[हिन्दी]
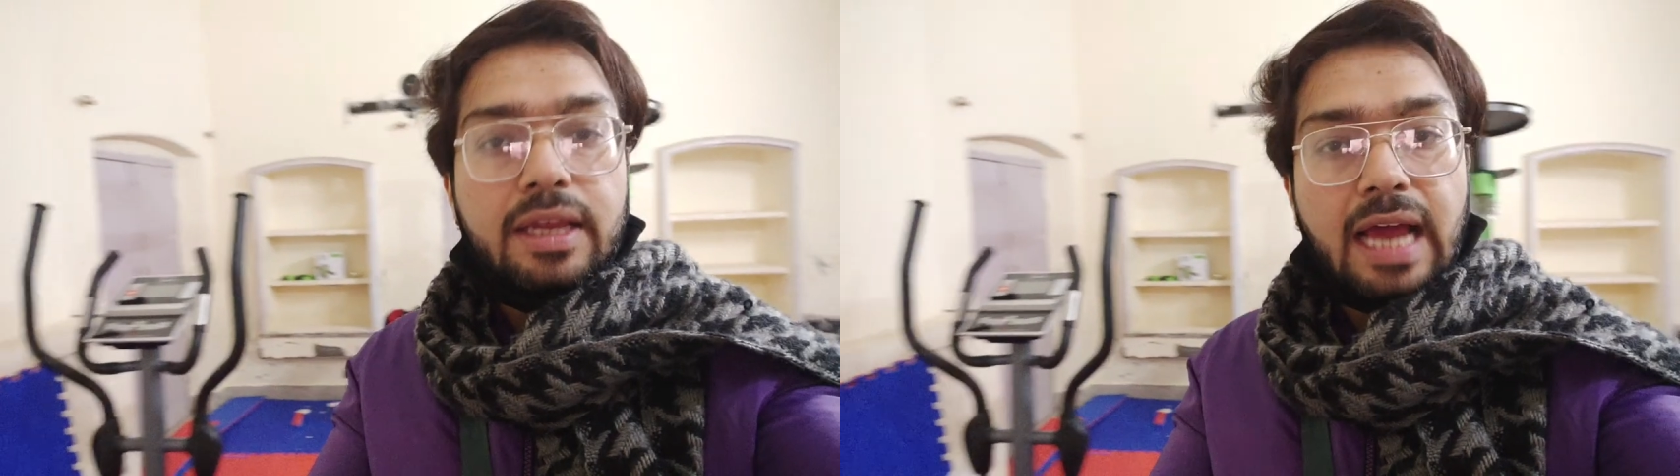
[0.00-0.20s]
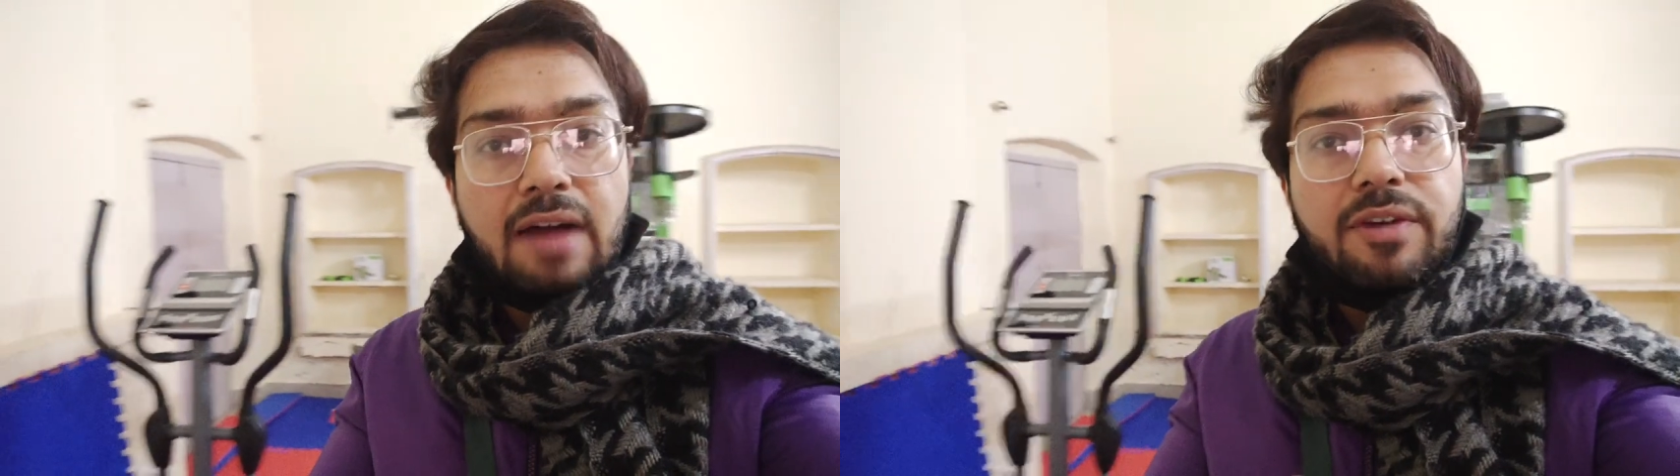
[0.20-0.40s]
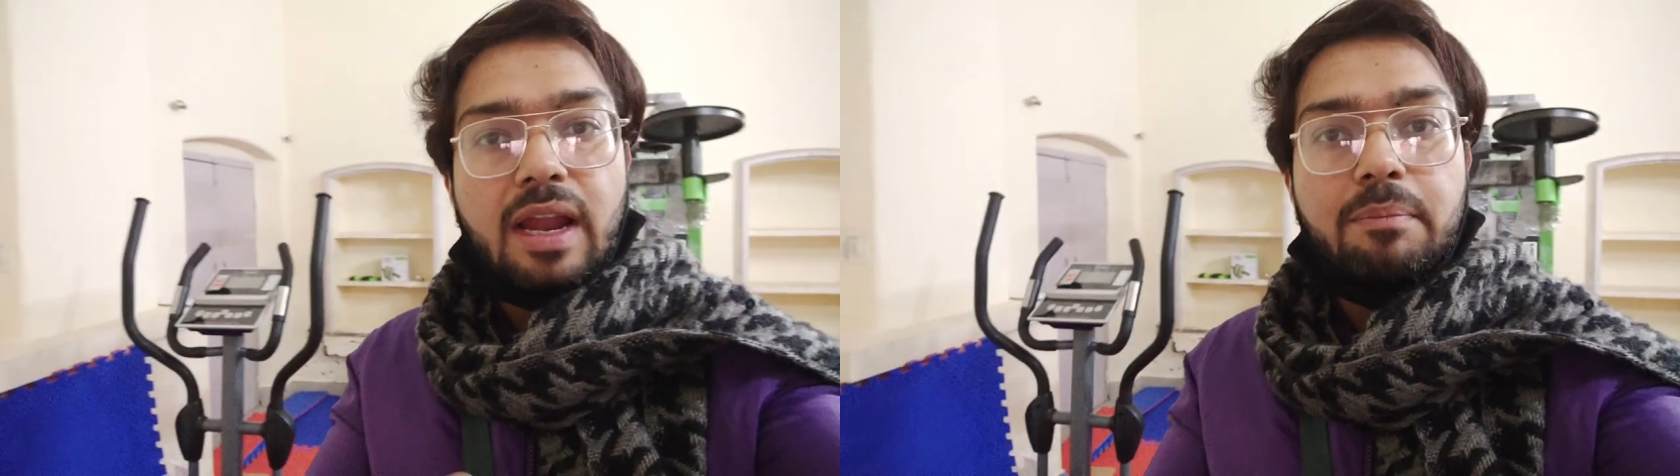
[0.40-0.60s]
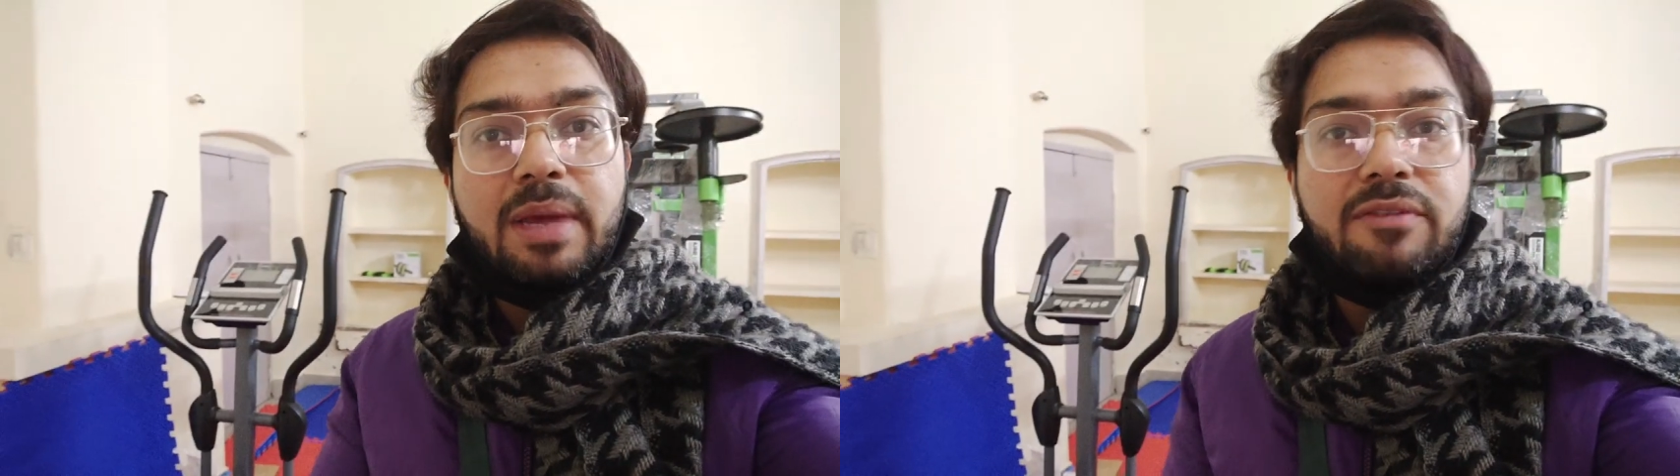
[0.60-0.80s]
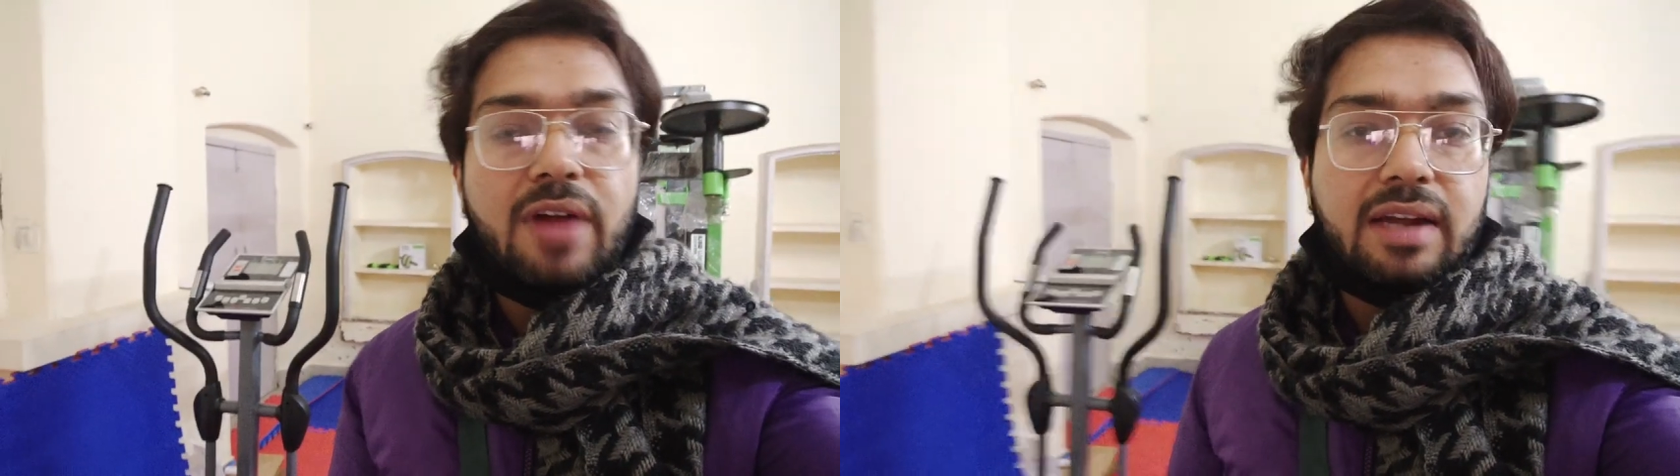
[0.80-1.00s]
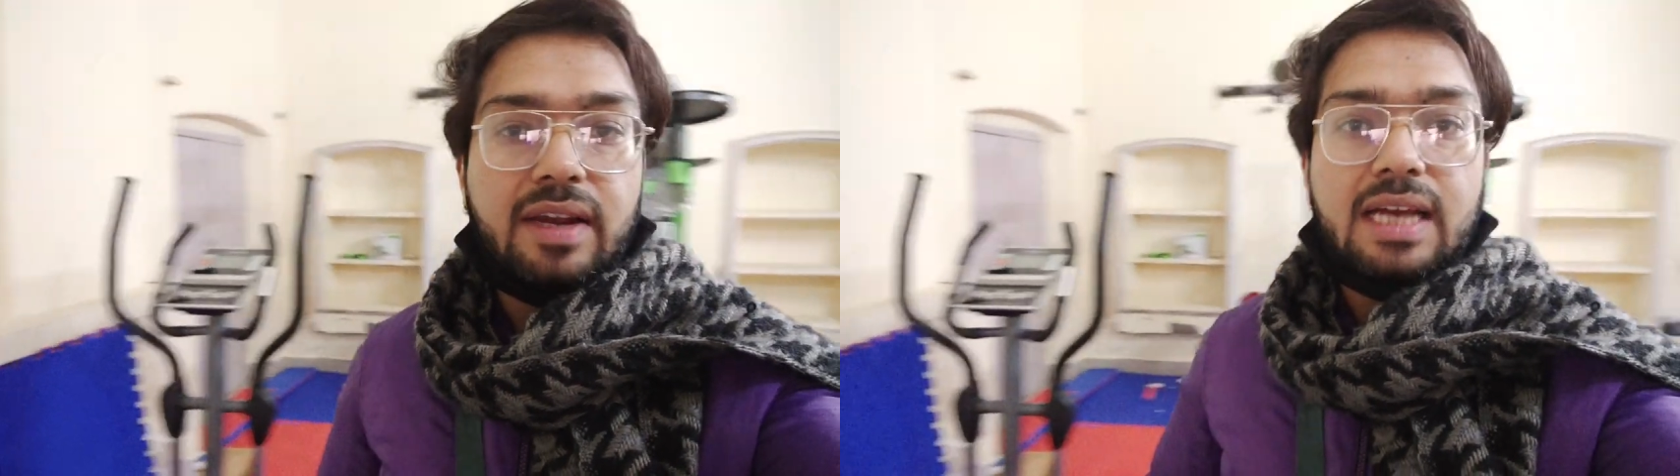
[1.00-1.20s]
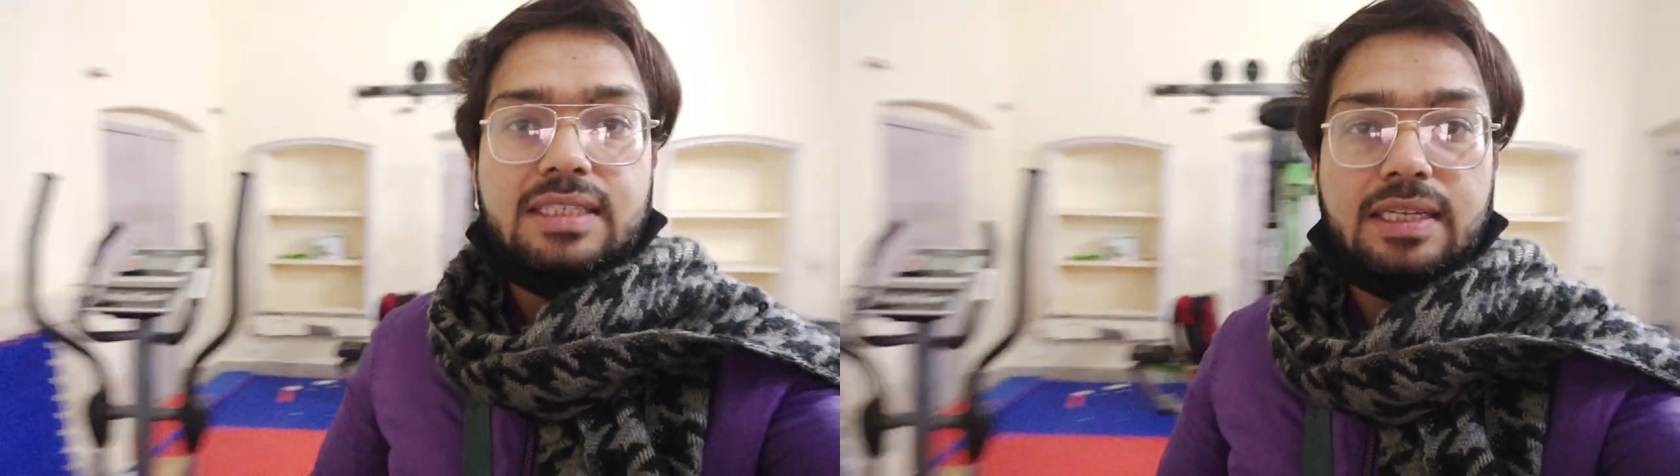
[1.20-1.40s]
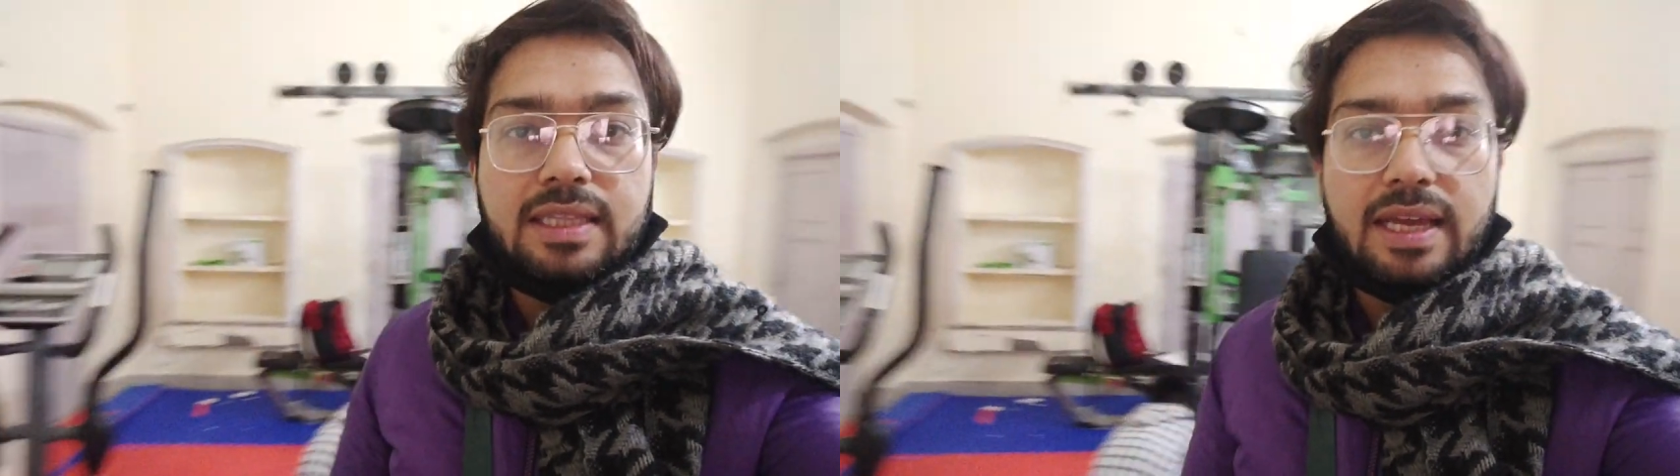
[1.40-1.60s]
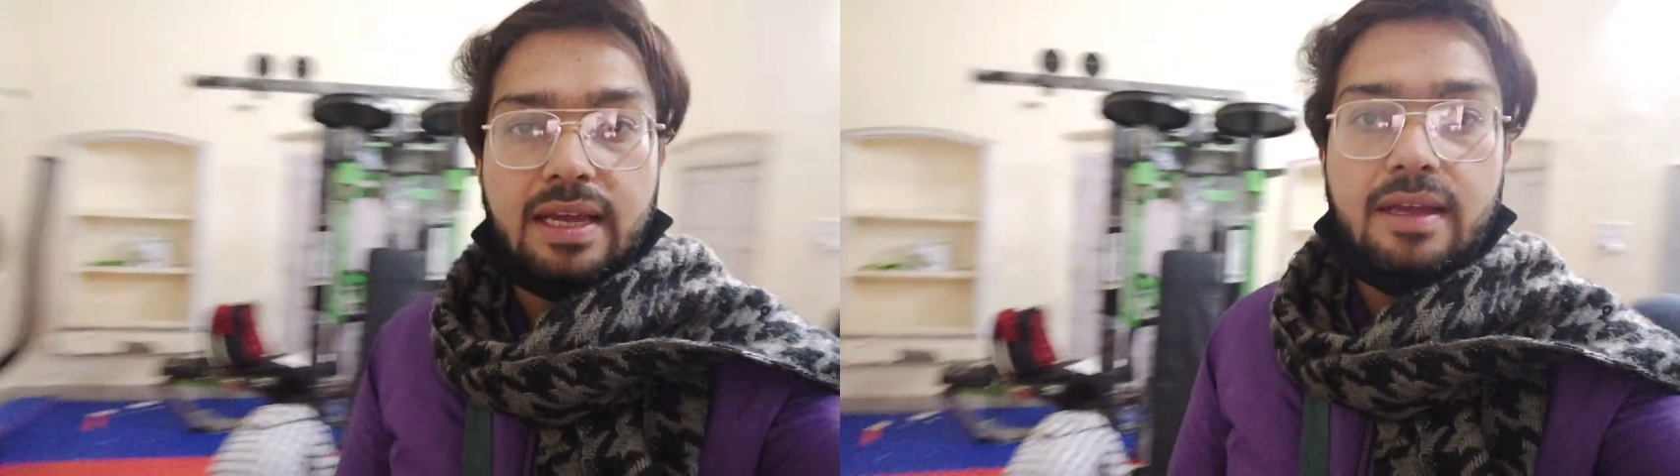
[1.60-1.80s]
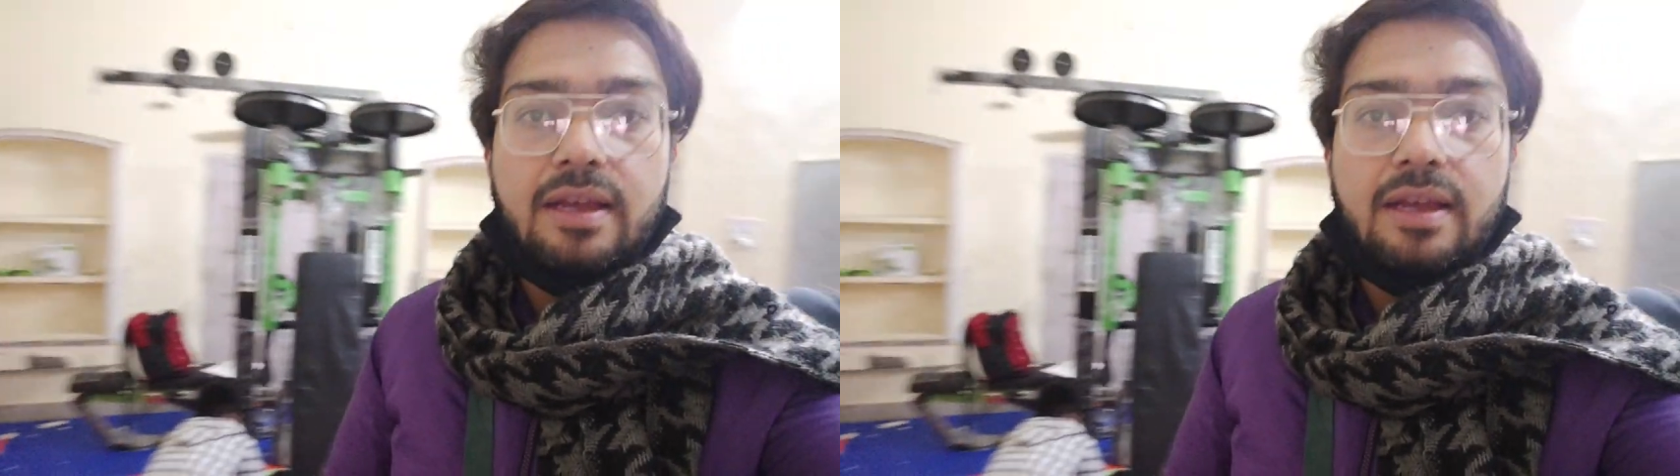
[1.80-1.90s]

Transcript: या फिर आप मेरी फैक्ट्री आ सकते हैं